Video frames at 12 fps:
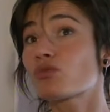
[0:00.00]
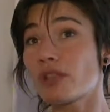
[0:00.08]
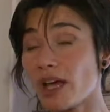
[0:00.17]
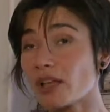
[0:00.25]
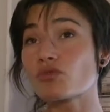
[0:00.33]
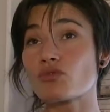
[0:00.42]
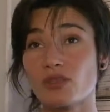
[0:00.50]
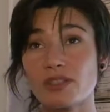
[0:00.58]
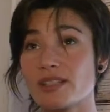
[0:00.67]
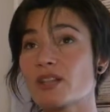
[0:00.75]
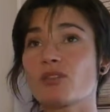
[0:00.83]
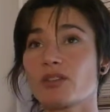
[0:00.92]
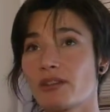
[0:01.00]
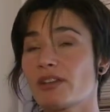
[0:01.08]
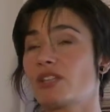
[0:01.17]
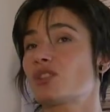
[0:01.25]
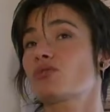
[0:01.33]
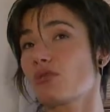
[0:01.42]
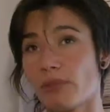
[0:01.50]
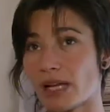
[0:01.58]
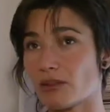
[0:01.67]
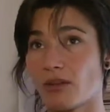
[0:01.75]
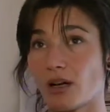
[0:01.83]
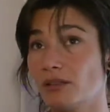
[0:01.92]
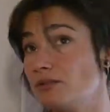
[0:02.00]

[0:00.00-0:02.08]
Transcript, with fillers: tout cas, toujours est-il qu'au réveil j'ai toujours mal quoi.